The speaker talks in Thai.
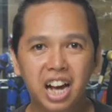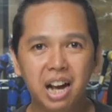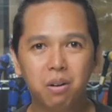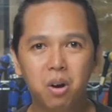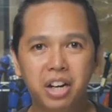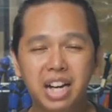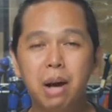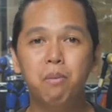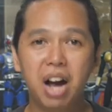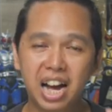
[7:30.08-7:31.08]
งนะก็แนะ
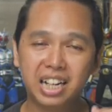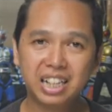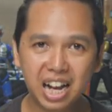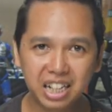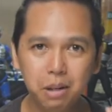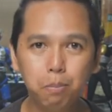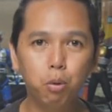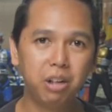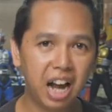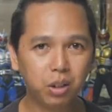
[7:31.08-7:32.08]
นำว่าถ้าที่ญี่
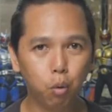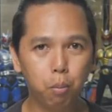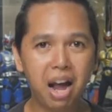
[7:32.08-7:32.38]
ปุ่นมันขายถูก